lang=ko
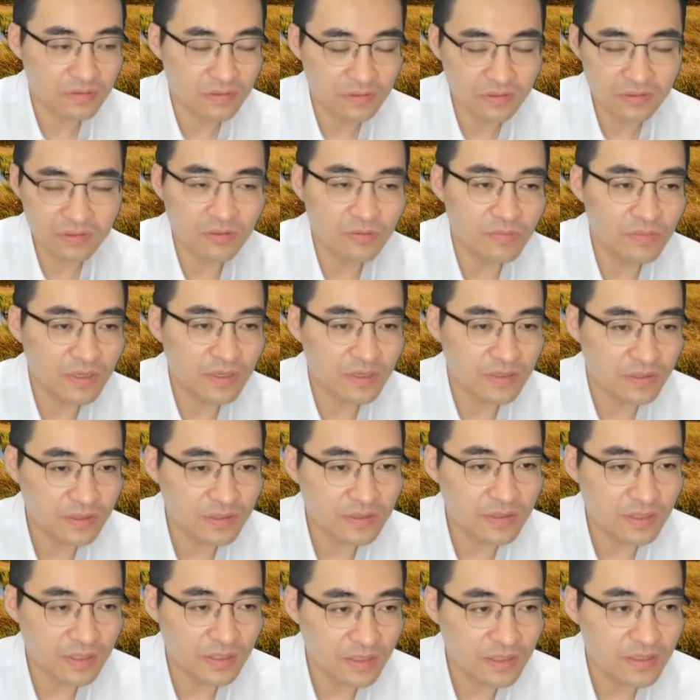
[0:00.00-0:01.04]
전망을
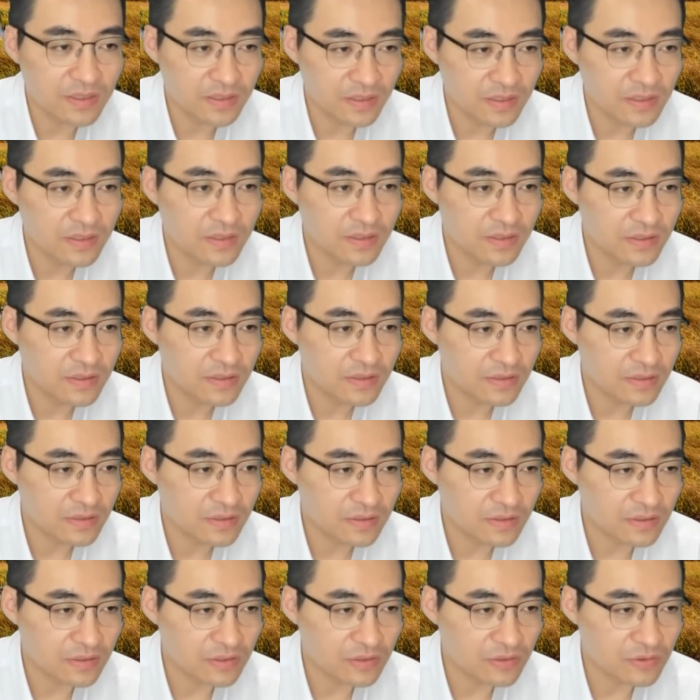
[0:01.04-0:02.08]
한다.
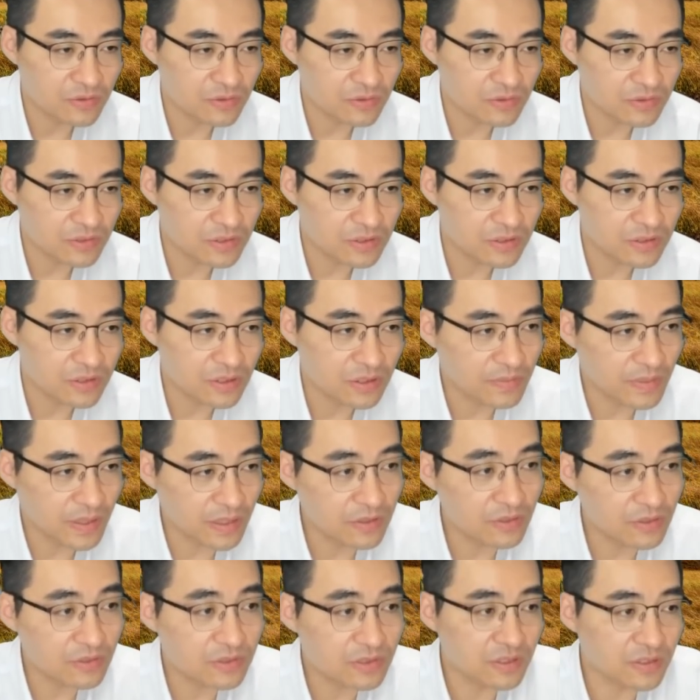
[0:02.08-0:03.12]
그리고 시장이
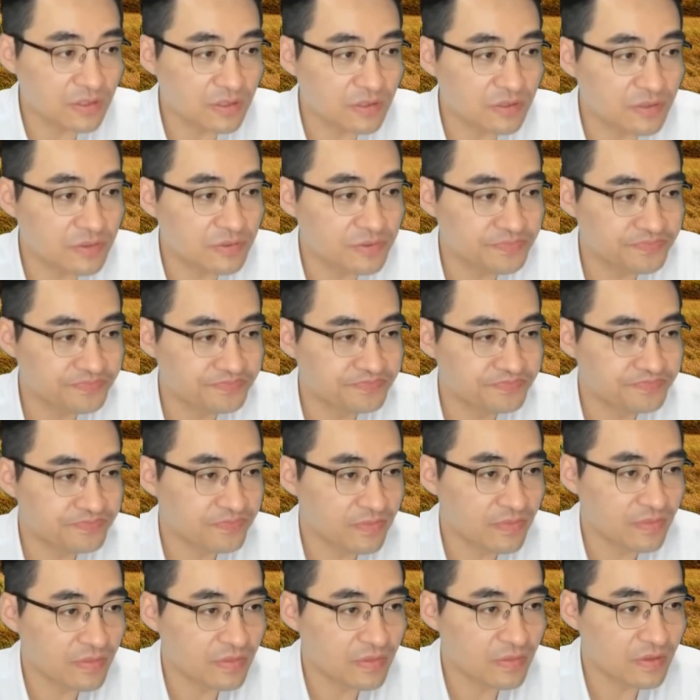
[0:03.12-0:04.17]
바뀌었잖아요.
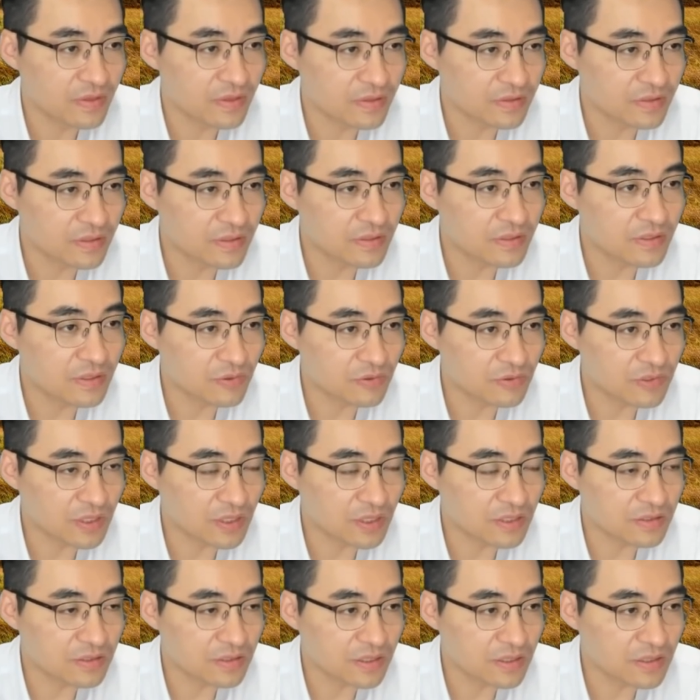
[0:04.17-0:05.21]
옛날하고
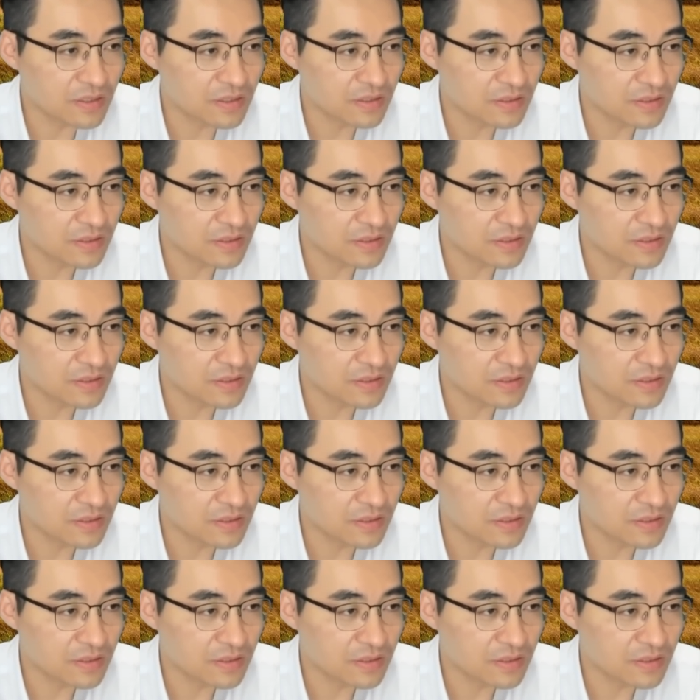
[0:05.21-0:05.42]
다르게.